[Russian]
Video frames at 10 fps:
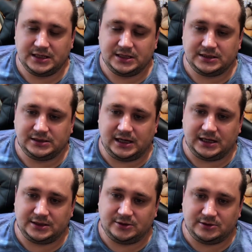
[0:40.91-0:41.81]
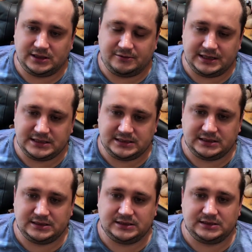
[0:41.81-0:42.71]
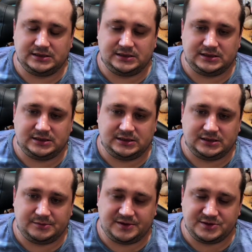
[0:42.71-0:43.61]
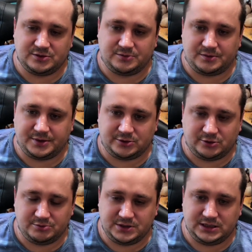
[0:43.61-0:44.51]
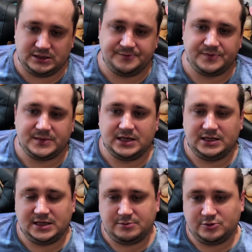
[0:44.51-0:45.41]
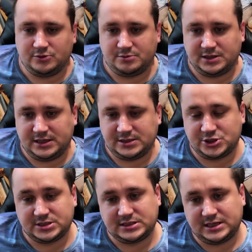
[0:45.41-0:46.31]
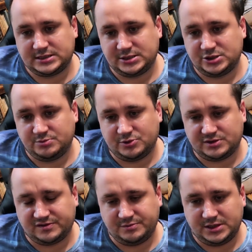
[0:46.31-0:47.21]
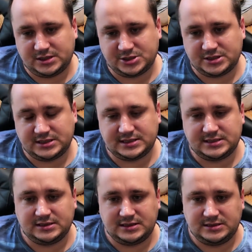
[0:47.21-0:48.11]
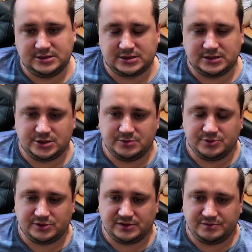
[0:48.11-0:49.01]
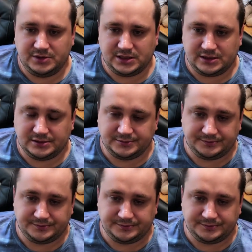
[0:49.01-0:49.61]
Да, но давайте а, обо всем поподробнее. Я буду брать 16 чемпионов мира, 16 классических чемпионов мира.